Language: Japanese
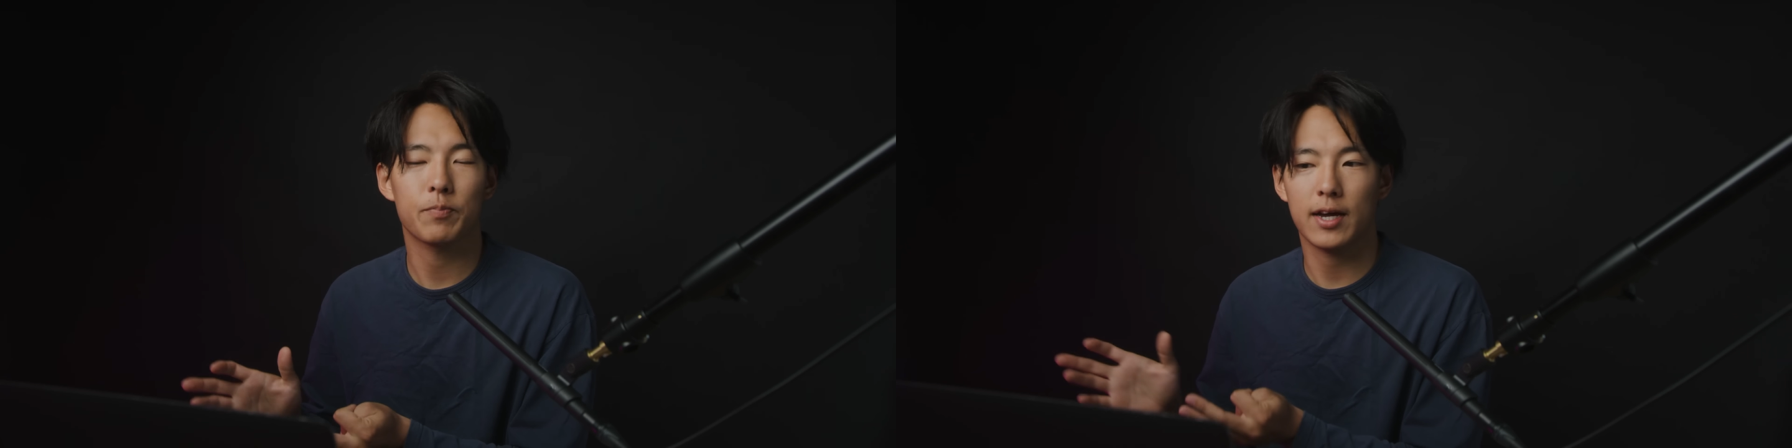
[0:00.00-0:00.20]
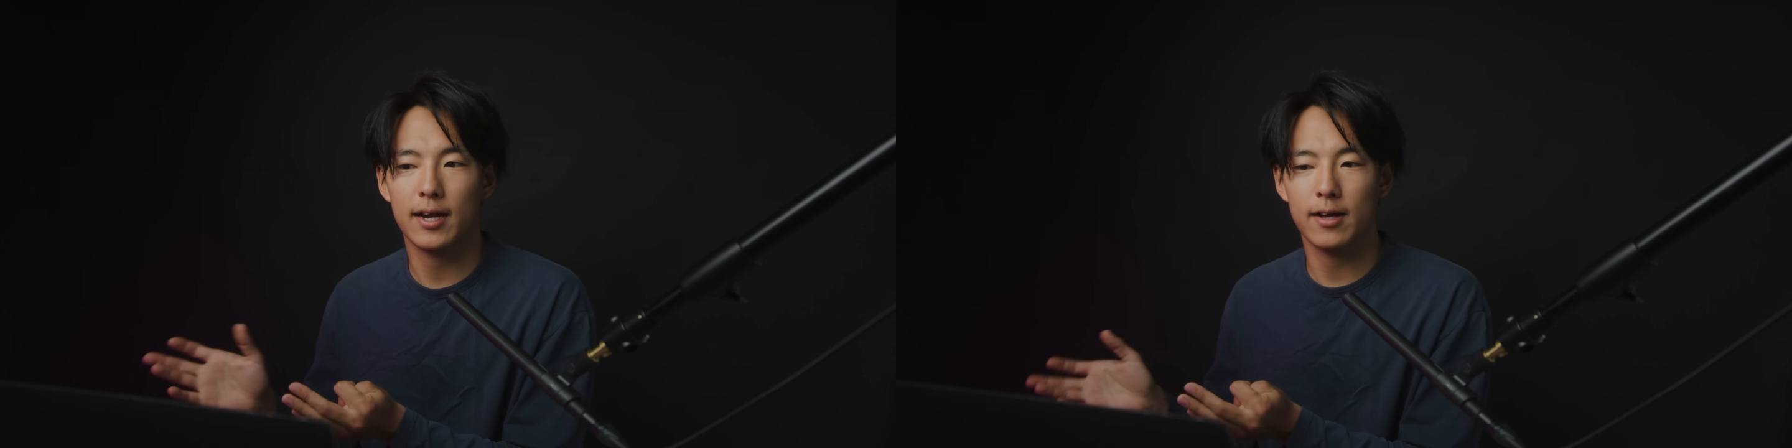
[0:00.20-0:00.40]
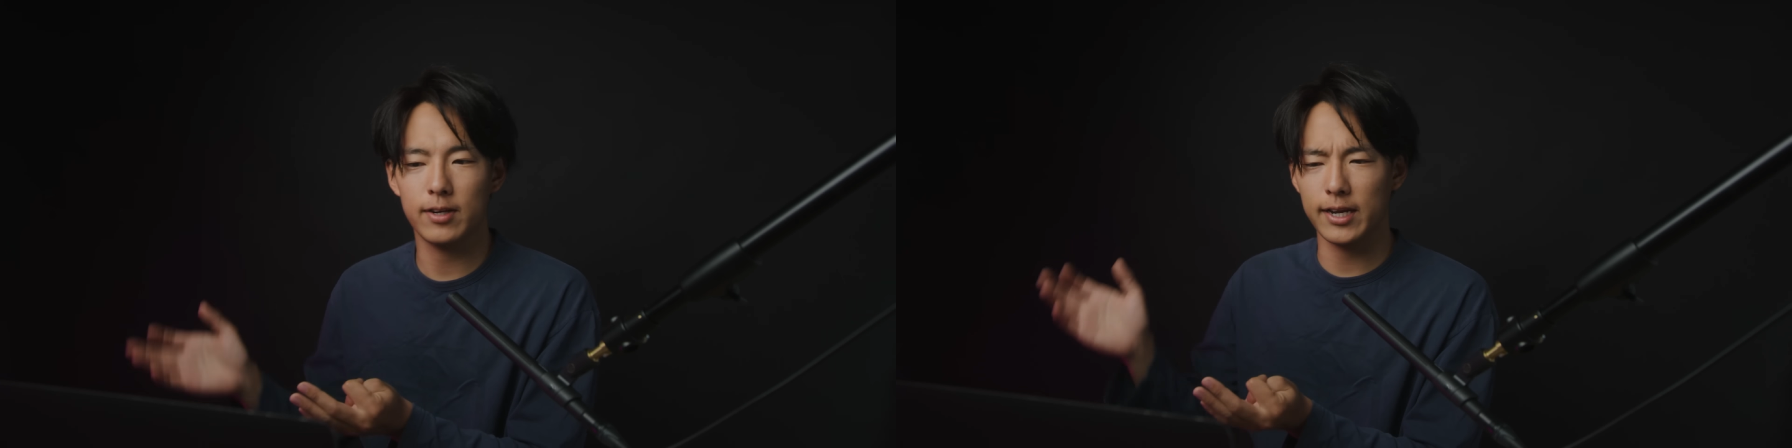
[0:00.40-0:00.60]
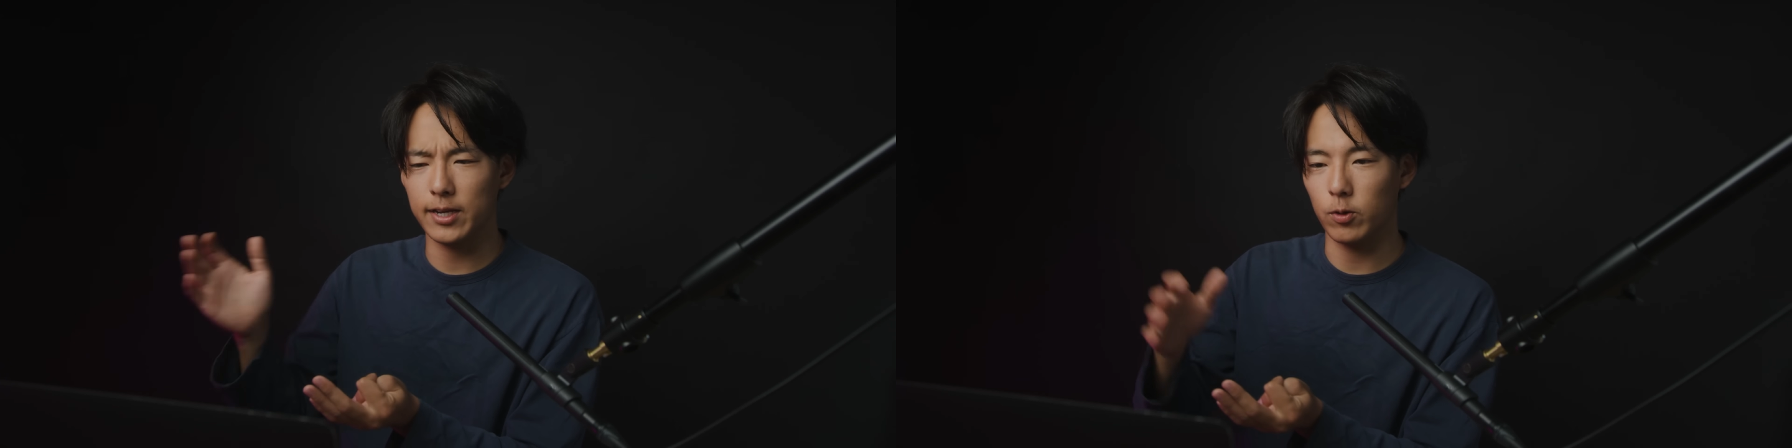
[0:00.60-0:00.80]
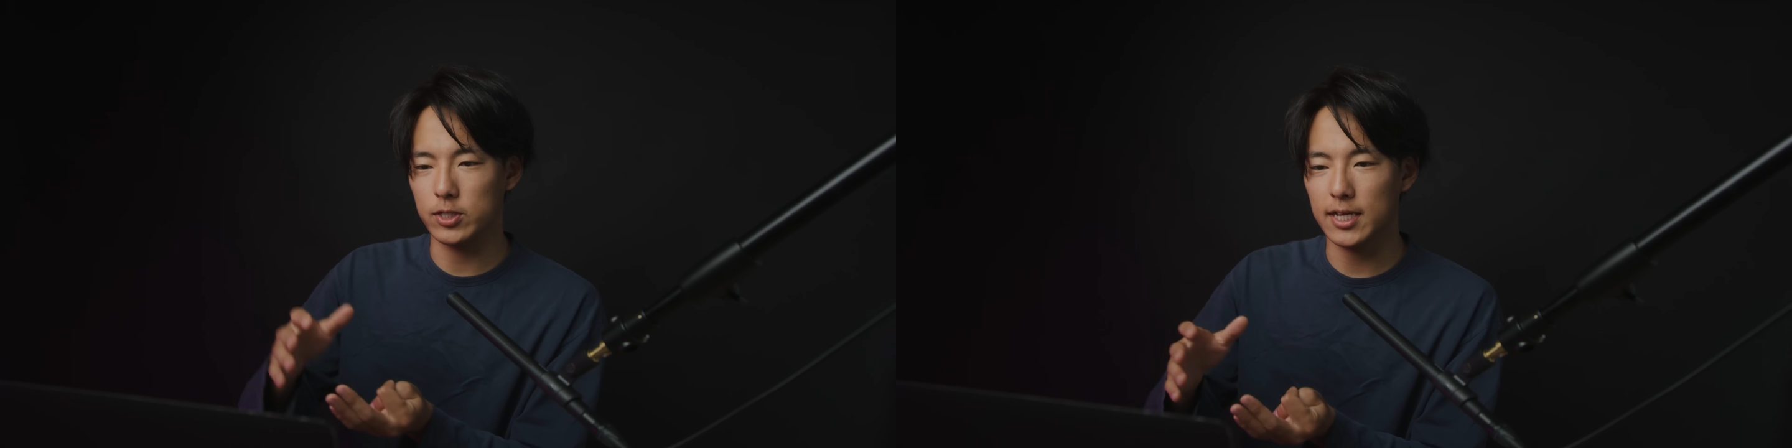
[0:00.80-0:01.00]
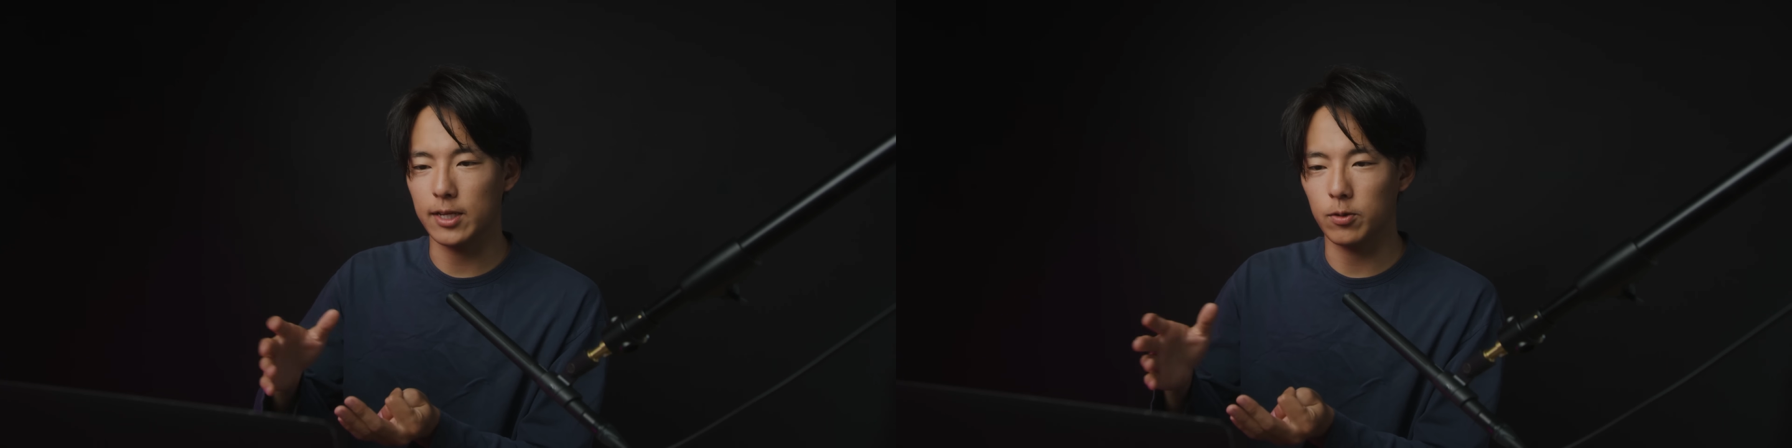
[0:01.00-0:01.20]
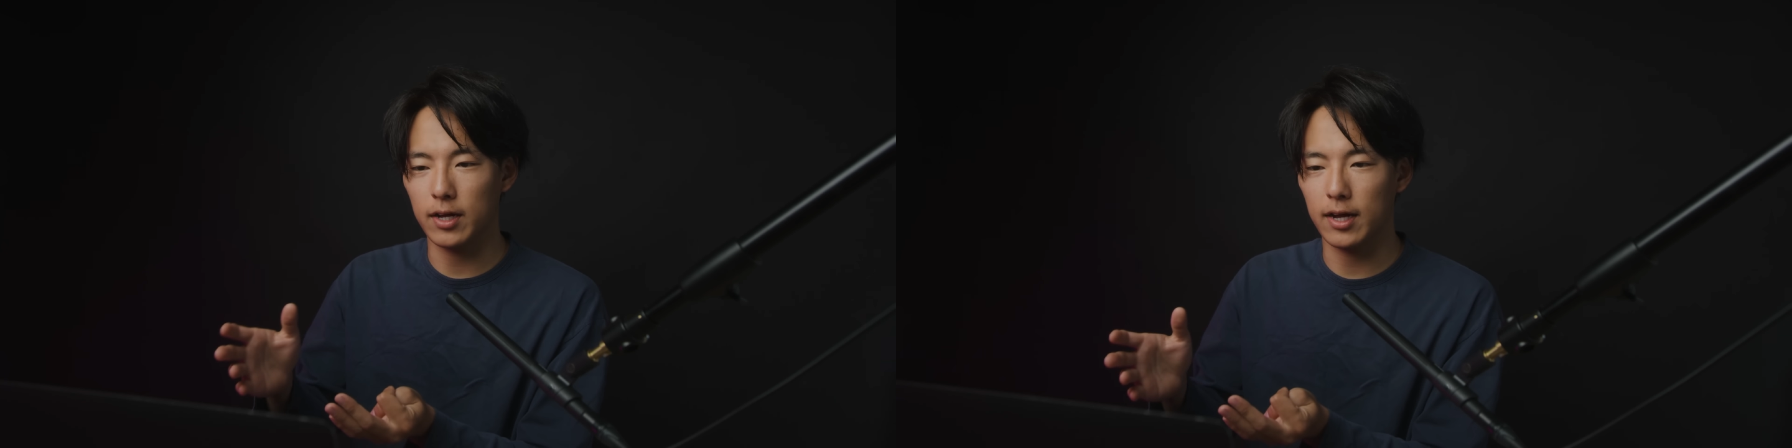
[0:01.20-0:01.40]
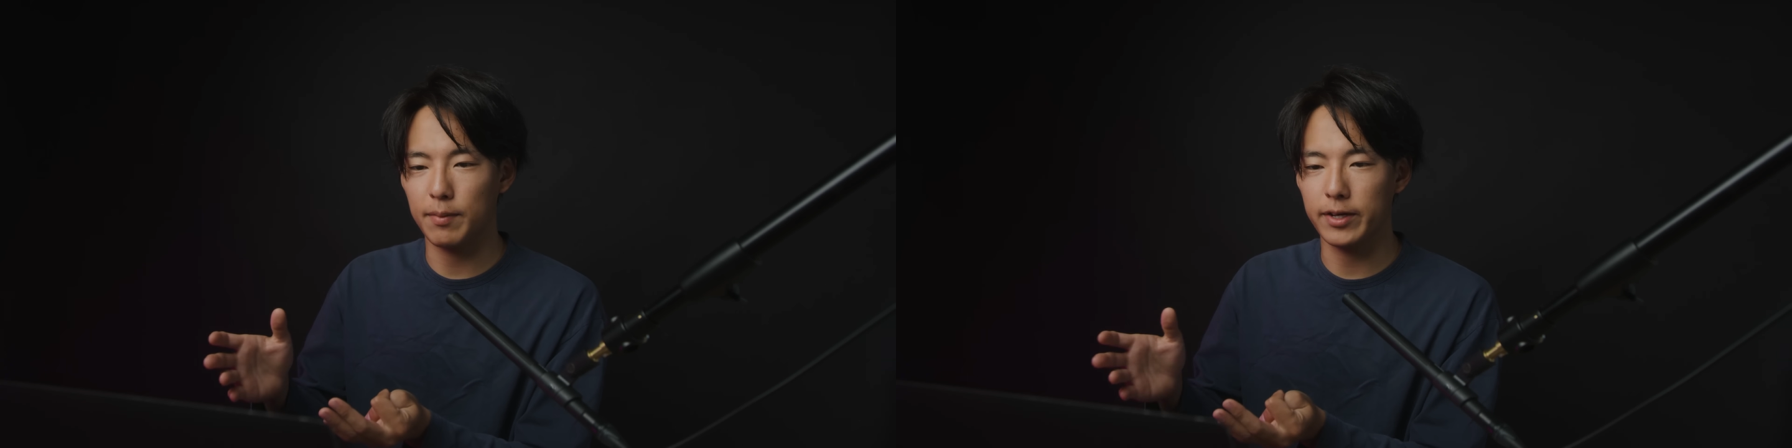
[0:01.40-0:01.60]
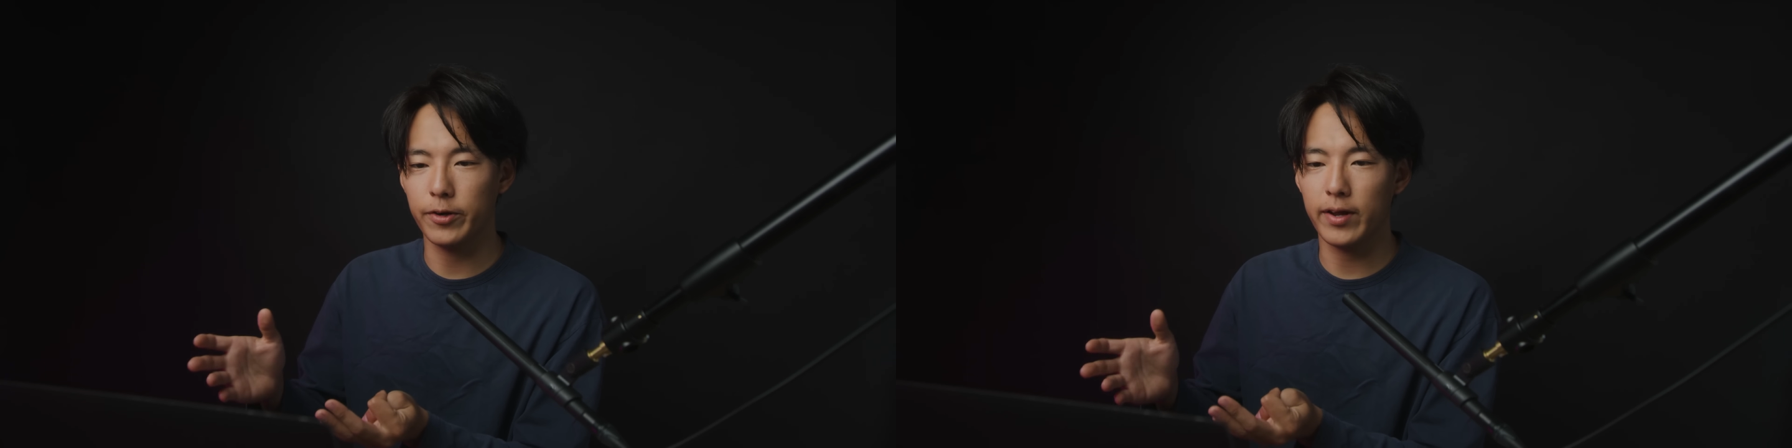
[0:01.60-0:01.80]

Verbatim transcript: カラーグレーディングをしたりとかいろい